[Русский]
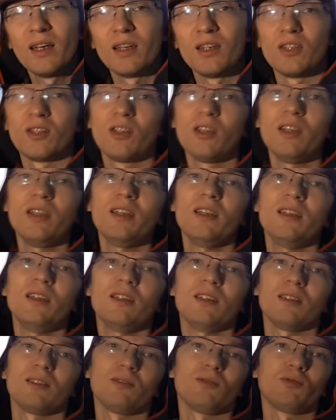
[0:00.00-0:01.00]
и
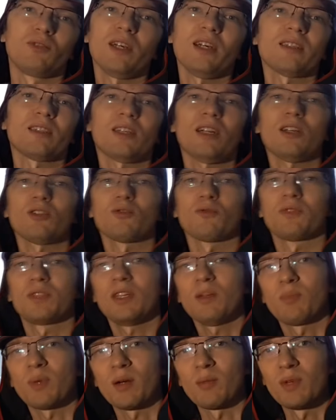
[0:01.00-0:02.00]
ты, у тебя сразу
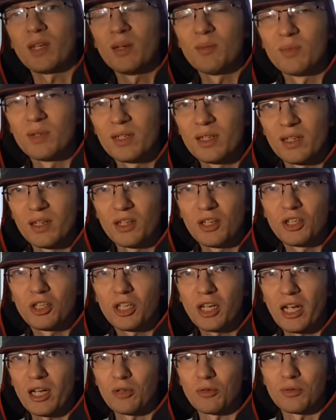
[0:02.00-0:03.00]
все проблемы
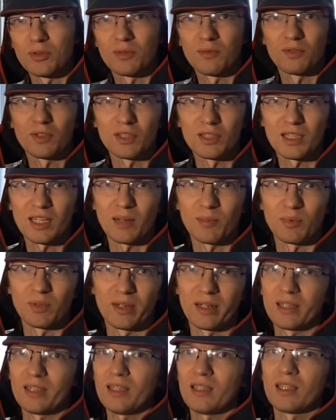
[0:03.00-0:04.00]
решаются
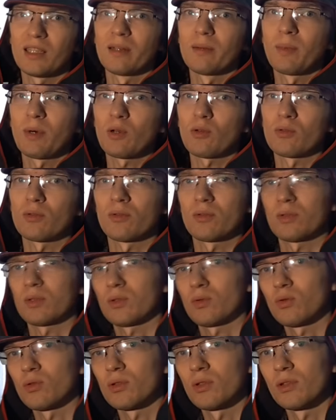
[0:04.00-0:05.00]
внезапно, хотя это, наоборот,
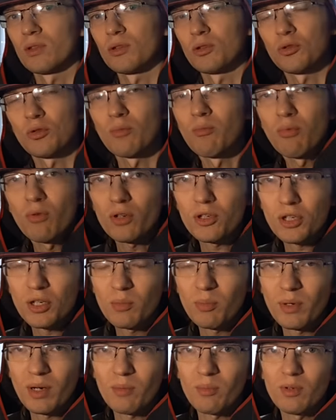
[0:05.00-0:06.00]
создало еще
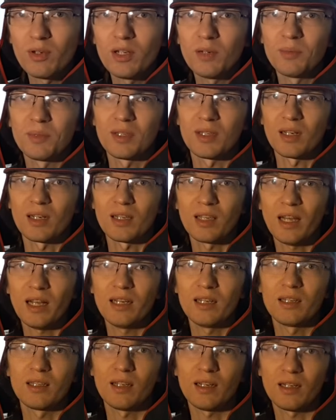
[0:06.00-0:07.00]
больше проблем и так
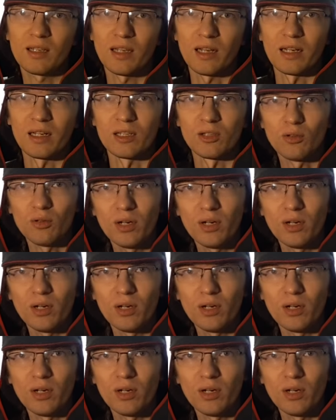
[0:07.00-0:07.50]
далее, и так далее.